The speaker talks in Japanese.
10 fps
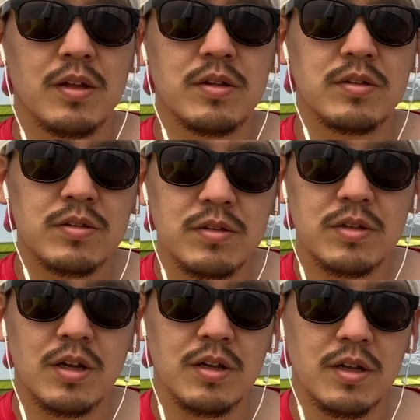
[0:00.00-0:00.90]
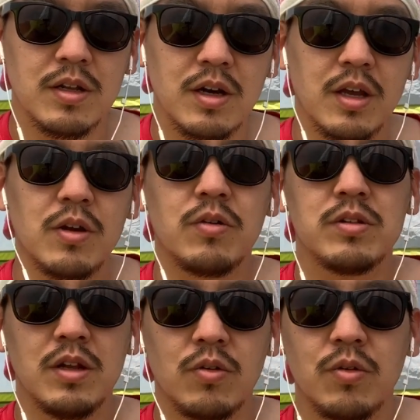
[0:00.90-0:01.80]
作ったらね中広くて
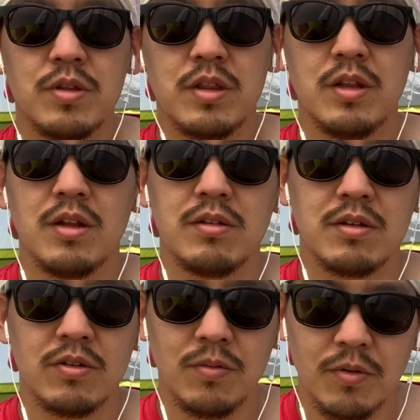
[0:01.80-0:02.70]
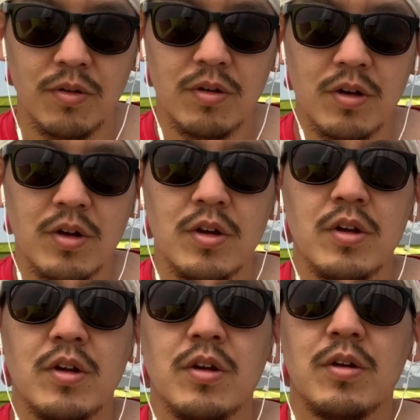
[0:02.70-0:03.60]
ね心地いいんですけども
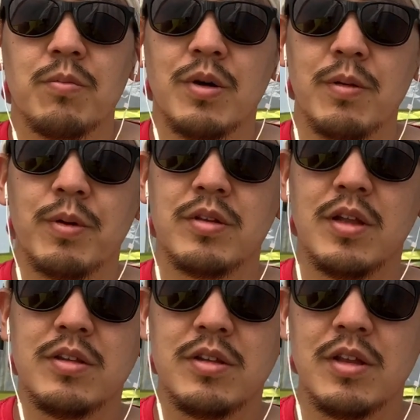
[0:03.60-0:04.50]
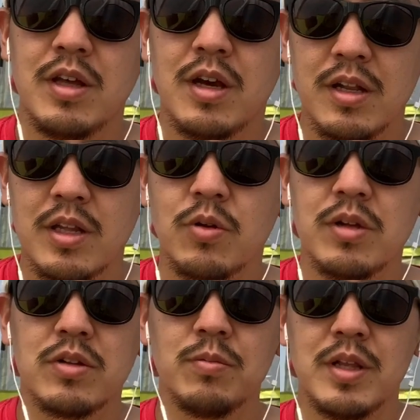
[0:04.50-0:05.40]
まあ、やっぱ設営がね1人だ
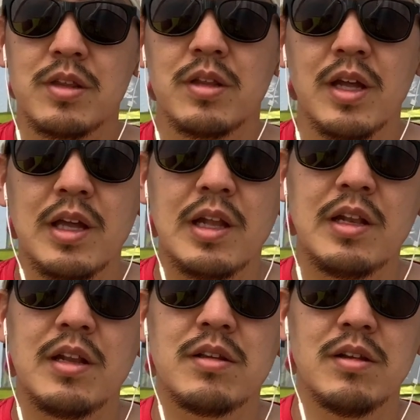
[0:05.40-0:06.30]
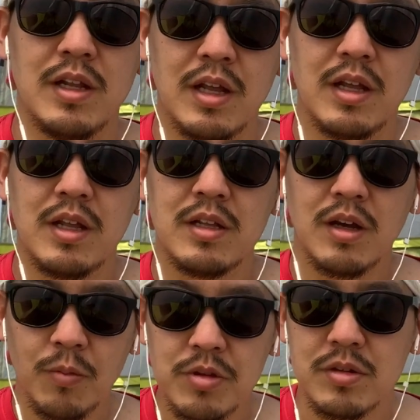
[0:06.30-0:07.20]
とめっちゃ大変ですねだから
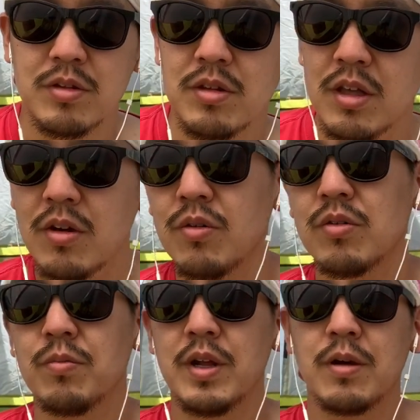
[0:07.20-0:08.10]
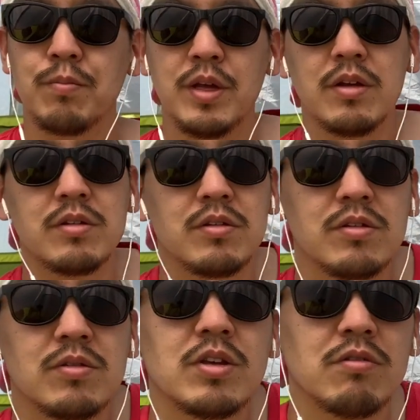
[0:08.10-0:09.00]
もし次このベランピングする
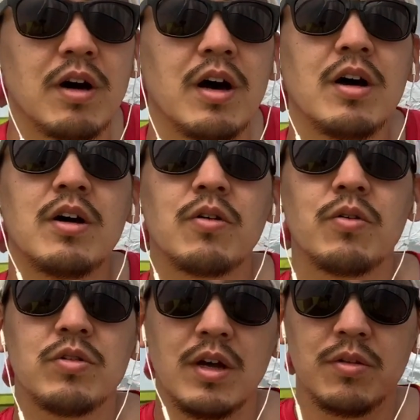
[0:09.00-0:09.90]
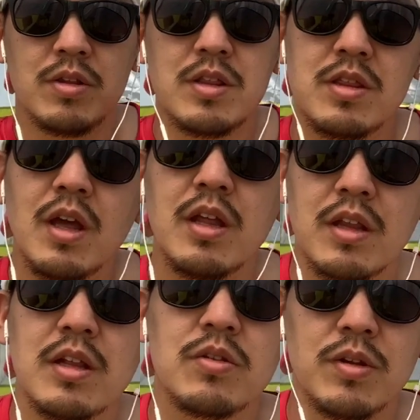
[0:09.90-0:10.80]
時は今度はあのちっちゃい
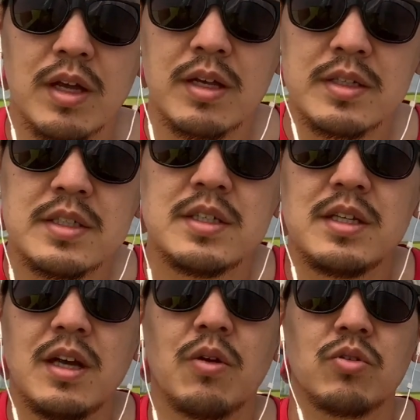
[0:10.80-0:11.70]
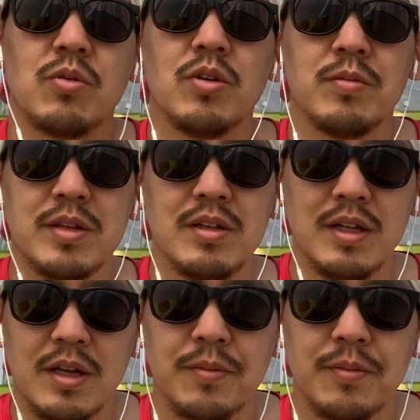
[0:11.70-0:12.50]
テントでやろうと思いますね